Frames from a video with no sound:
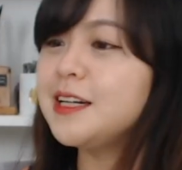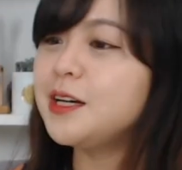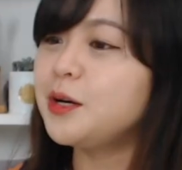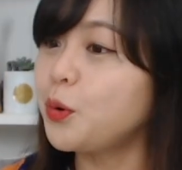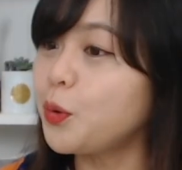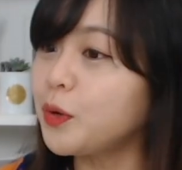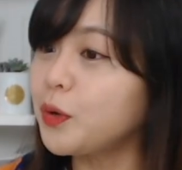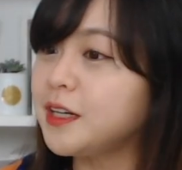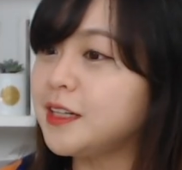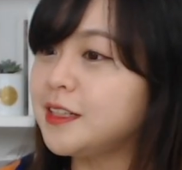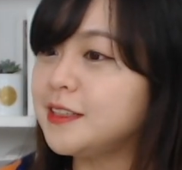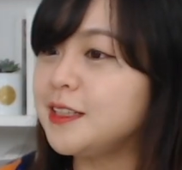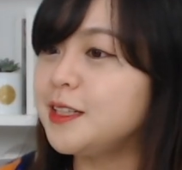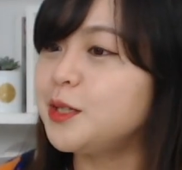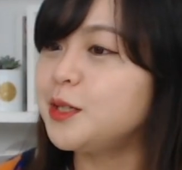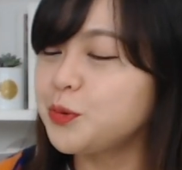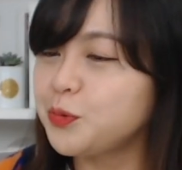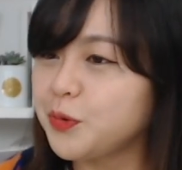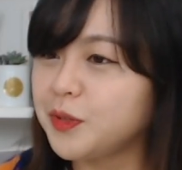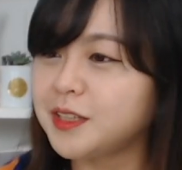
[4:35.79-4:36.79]
혹은
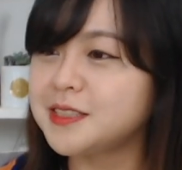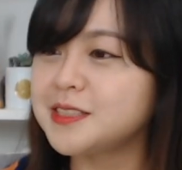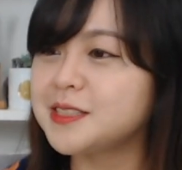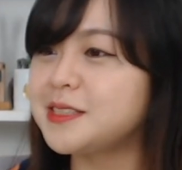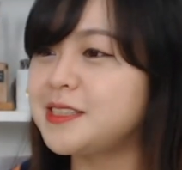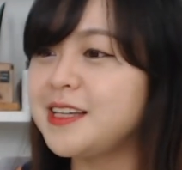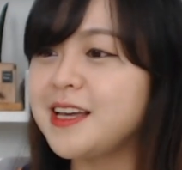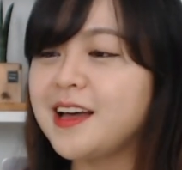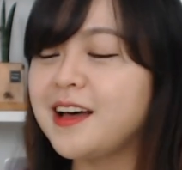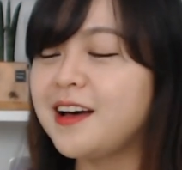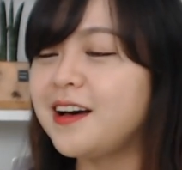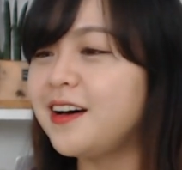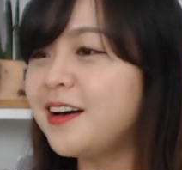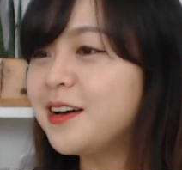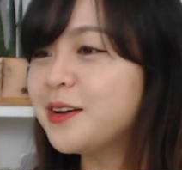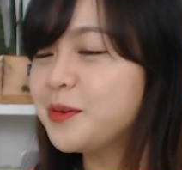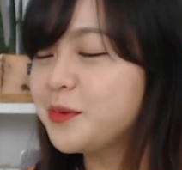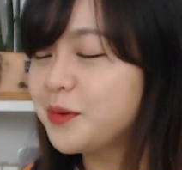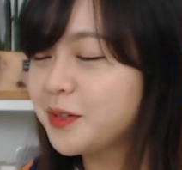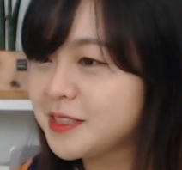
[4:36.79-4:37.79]
꾸워더
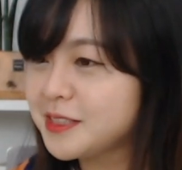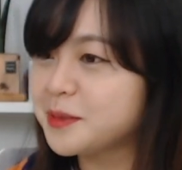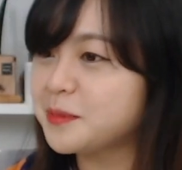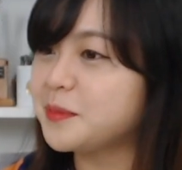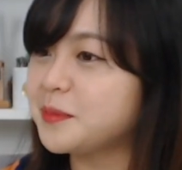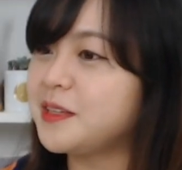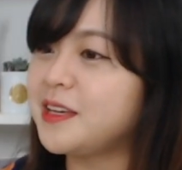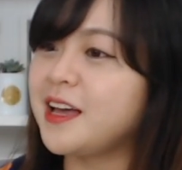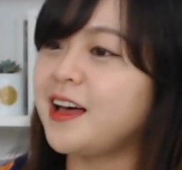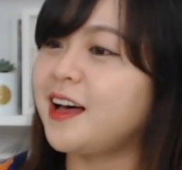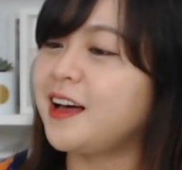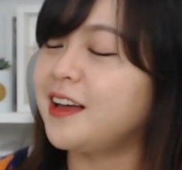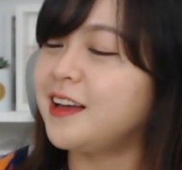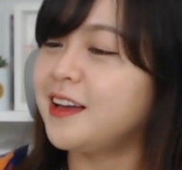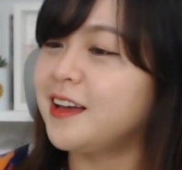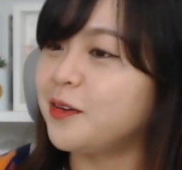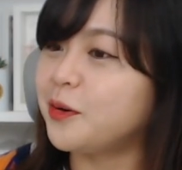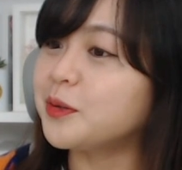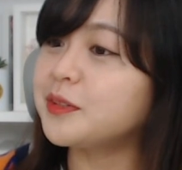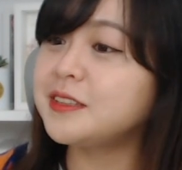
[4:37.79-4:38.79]
怎样过得怎么样
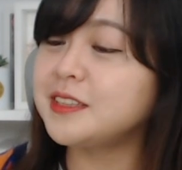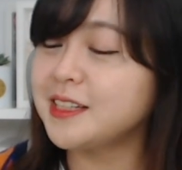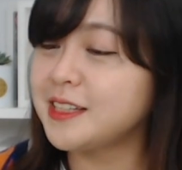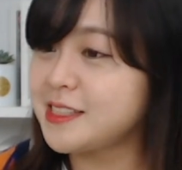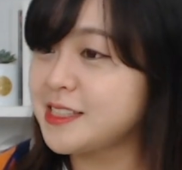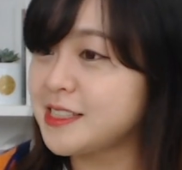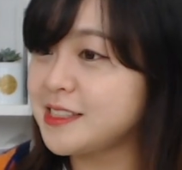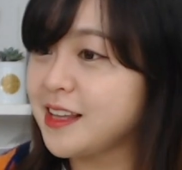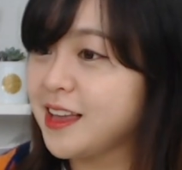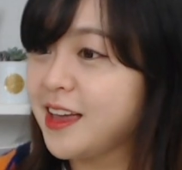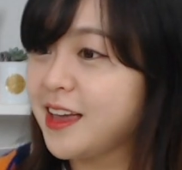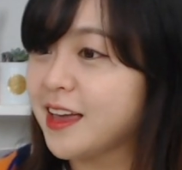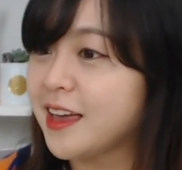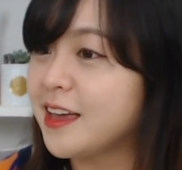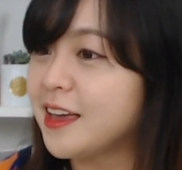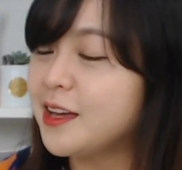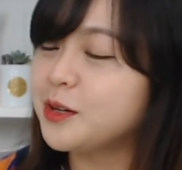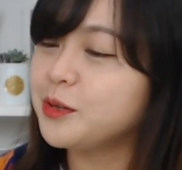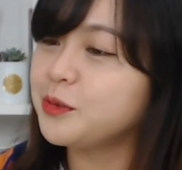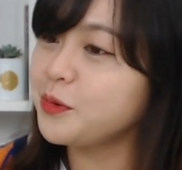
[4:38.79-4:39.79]
어떻게
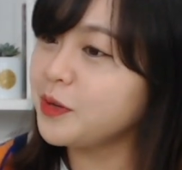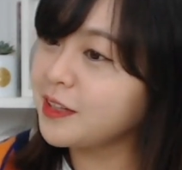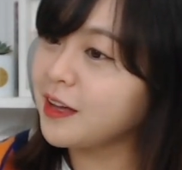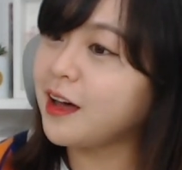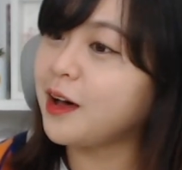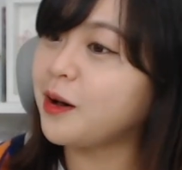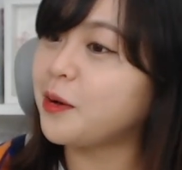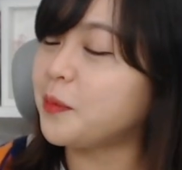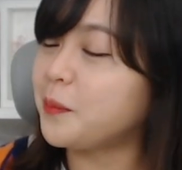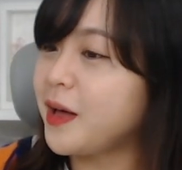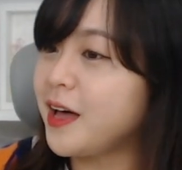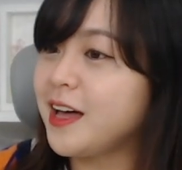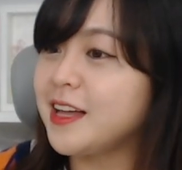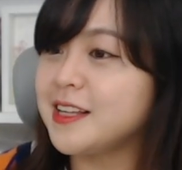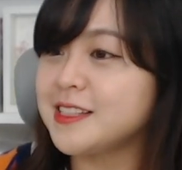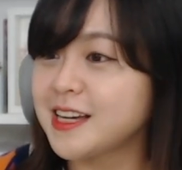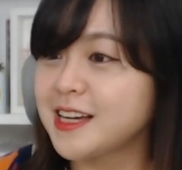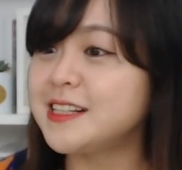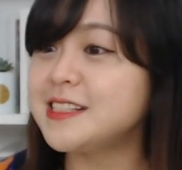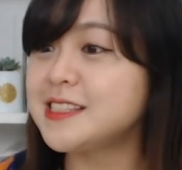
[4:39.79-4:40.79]
지내? 꾸워더 하오마
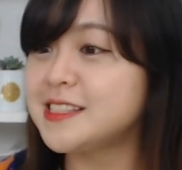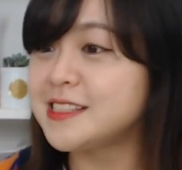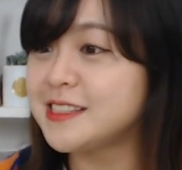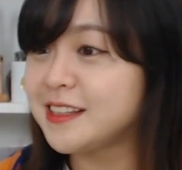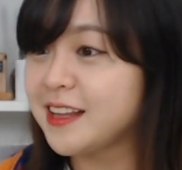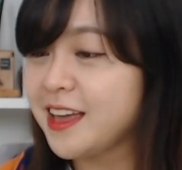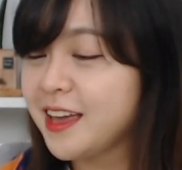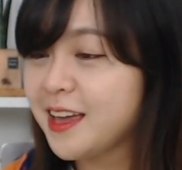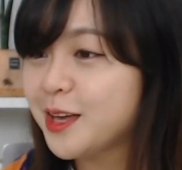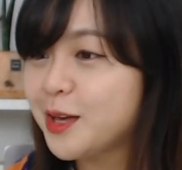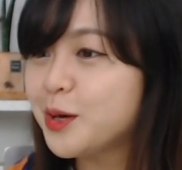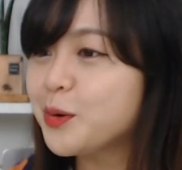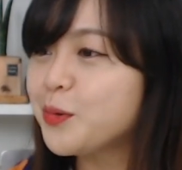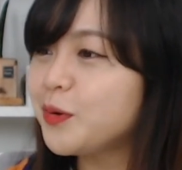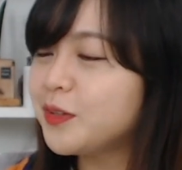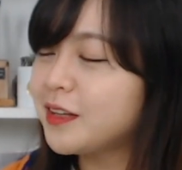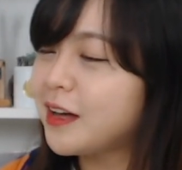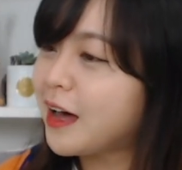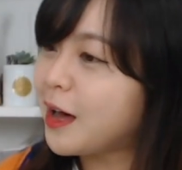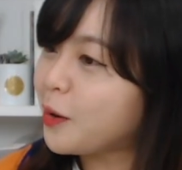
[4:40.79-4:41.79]
잘 지내?
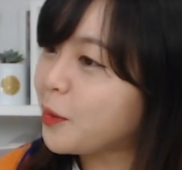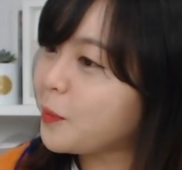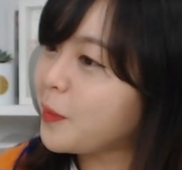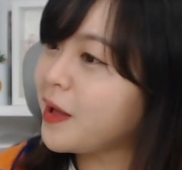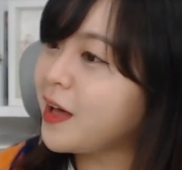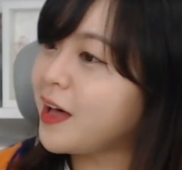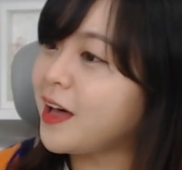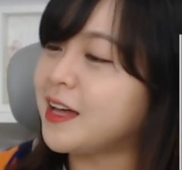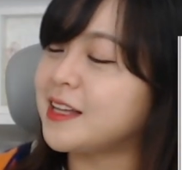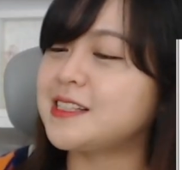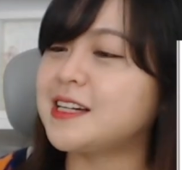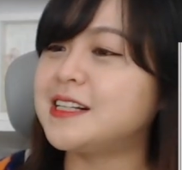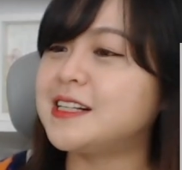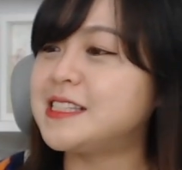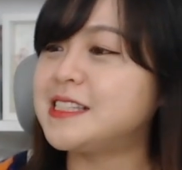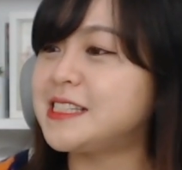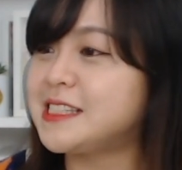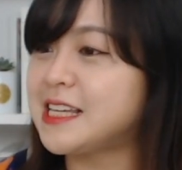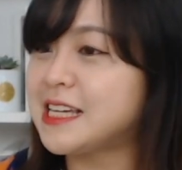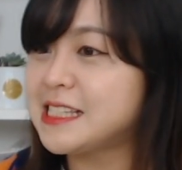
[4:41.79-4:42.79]
꼬다 하오바 잘
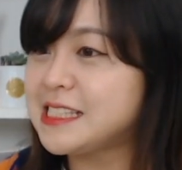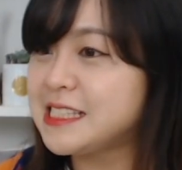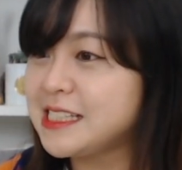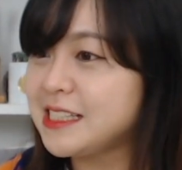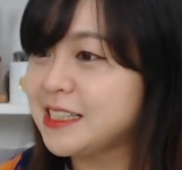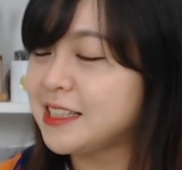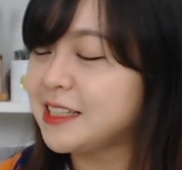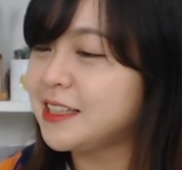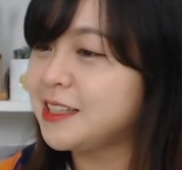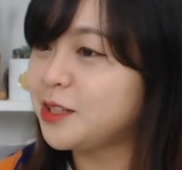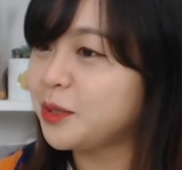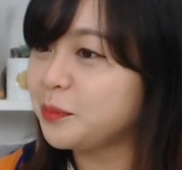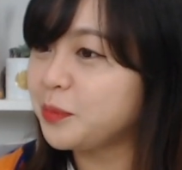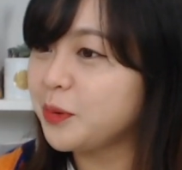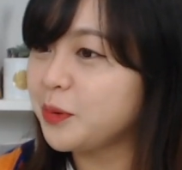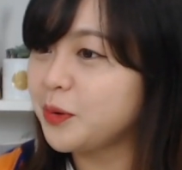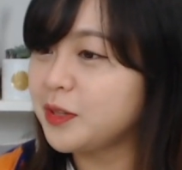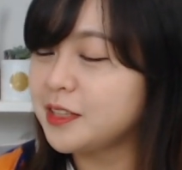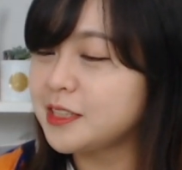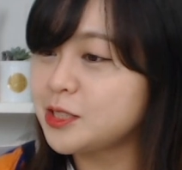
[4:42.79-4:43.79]
지내지? 이런
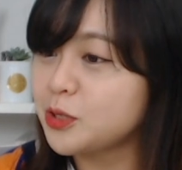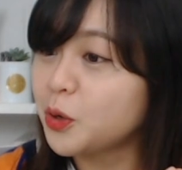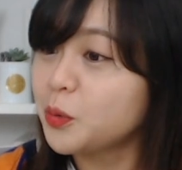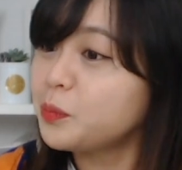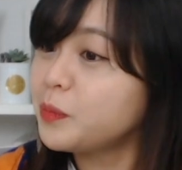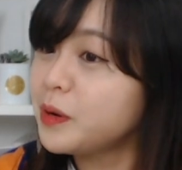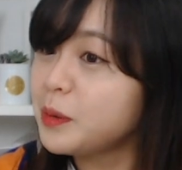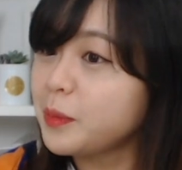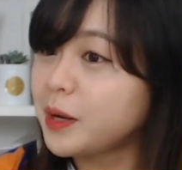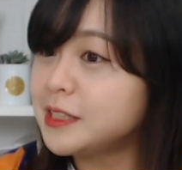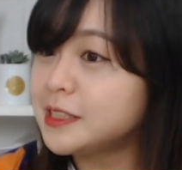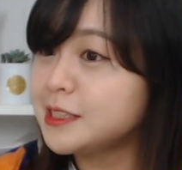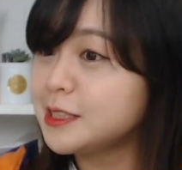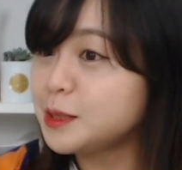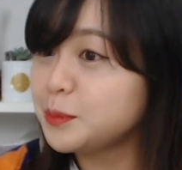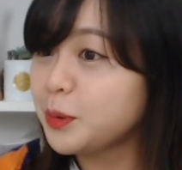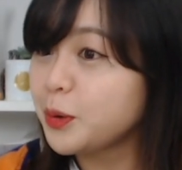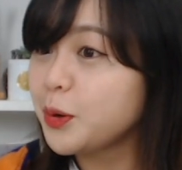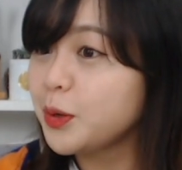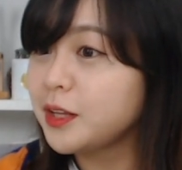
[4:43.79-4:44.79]
표현들 정말 많이 쓰는
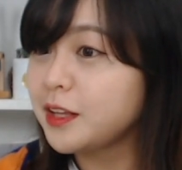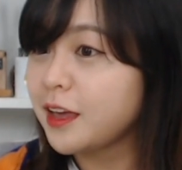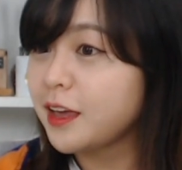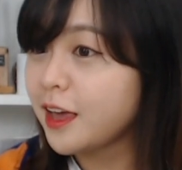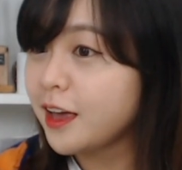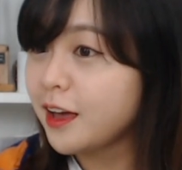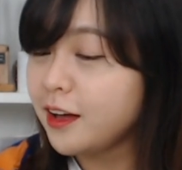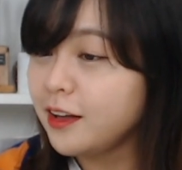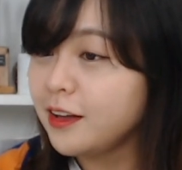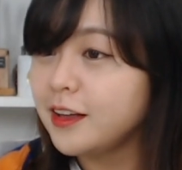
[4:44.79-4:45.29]
표현이에요.